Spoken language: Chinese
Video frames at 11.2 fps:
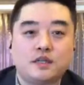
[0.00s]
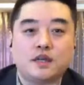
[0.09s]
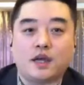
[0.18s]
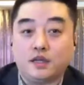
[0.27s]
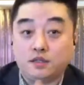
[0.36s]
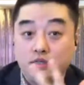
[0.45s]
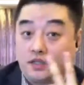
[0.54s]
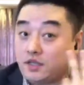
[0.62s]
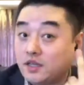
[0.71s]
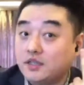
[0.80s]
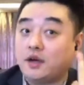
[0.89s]
呢，还是你
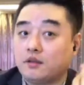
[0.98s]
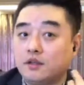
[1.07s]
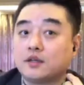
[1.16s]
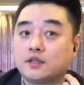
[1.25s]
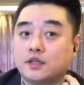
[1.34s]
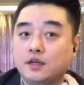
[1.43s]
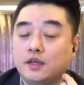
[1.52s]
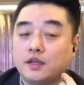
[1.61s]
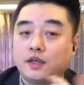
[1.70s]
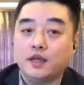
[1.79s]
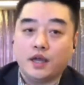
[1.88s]
听到的那个声
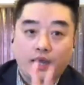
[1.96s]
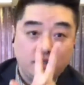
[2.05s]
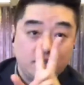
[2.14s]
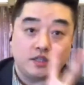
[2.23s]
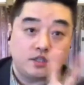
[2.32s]
音呢，还是你